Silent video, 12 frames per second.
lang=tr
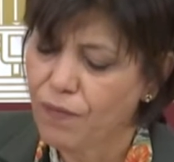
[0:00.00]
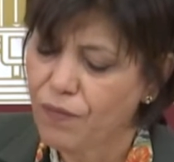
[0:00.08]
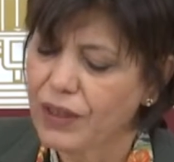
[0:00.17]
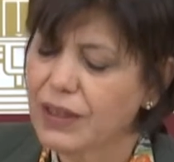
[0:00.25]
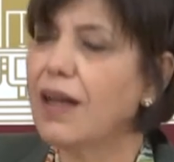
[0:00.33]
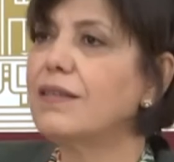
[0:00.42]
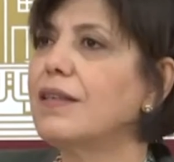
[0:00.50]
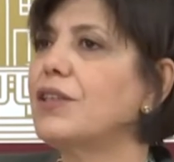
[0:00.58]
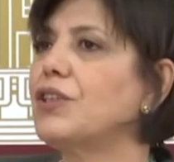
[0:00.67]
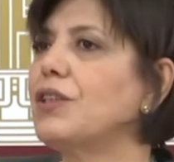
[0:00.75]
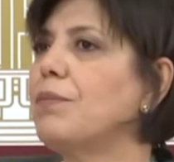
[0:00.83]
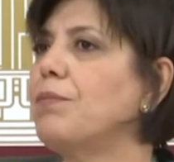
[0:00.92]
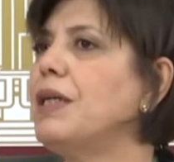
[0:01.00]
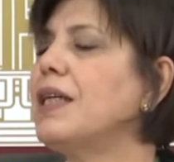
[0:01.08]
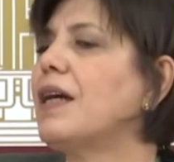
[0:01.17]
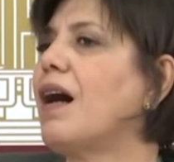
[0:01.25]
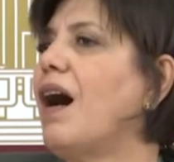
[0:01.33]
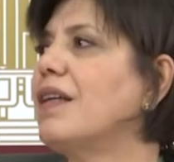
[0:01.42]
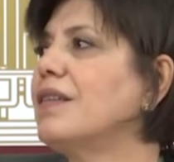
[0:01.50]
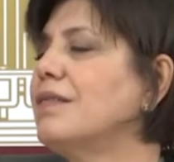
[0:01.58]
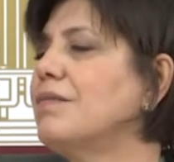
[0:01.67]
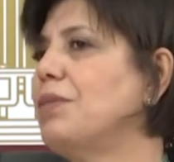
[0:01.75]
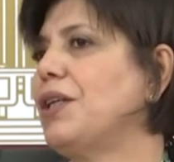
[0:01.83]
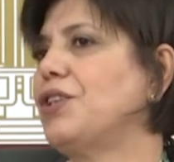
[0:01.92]
Vatandaşta bir kan,
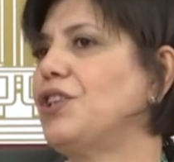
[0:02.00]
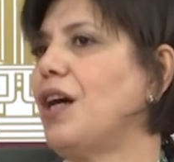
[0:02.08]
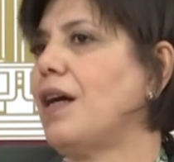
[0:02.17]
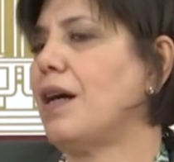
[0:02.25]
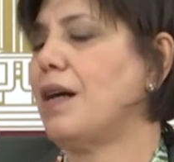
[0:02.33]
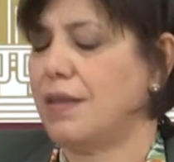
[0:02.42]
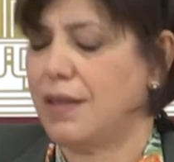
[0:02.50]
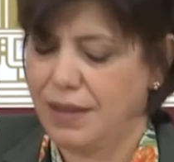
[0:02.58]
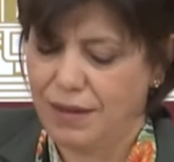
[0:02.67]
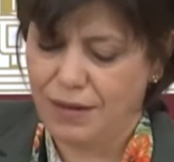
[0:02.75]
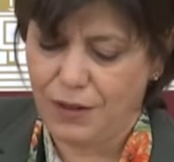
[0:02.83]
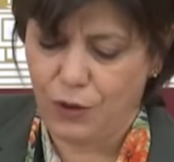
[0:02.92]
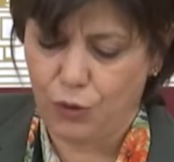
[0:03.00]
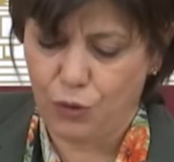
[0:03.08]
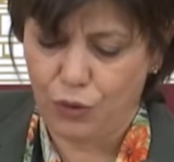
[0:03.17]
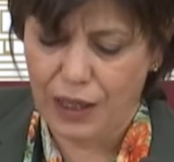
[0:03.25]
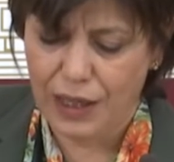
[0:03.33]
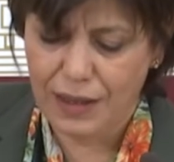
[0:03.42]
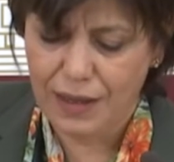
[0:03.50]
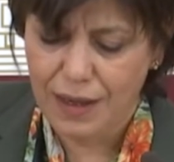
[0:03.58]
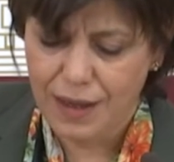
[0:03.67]
bir can kalsın istiyorlar.